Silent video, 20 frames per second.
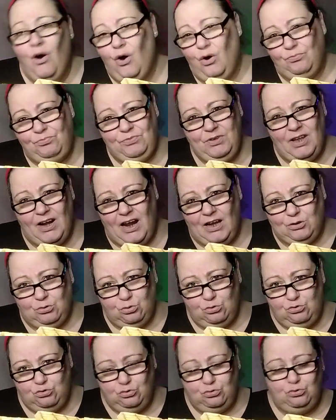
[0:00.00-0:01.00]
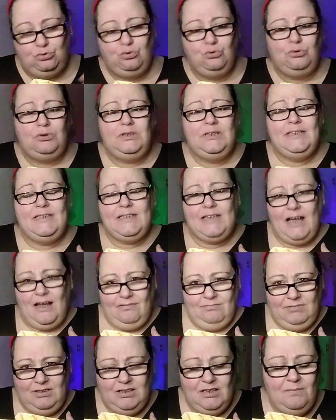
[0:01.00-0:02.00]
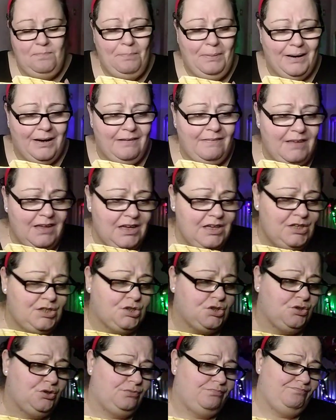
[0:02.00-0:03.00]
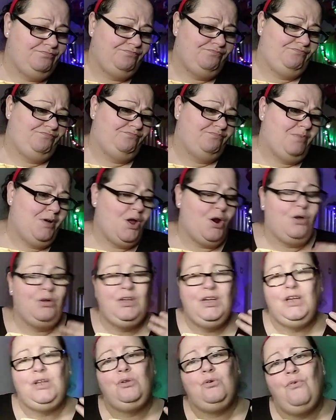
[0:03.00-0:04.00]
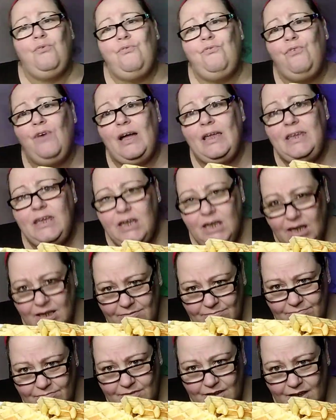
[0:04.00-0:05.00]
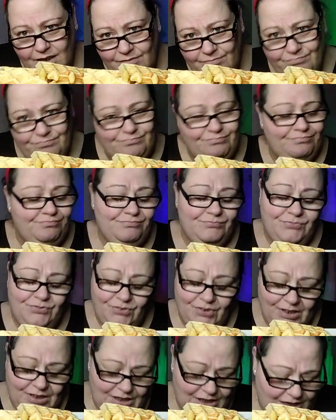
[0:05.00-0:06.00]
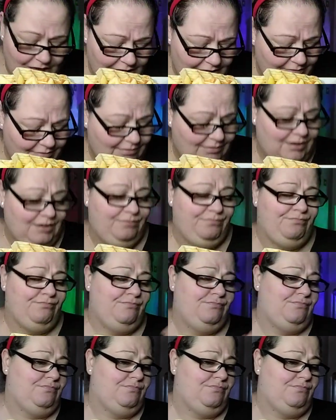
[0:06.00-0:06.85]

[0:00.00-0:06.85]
Ho tirato giù tutti i santi del paradiso, però ho detto fa niente, fa niente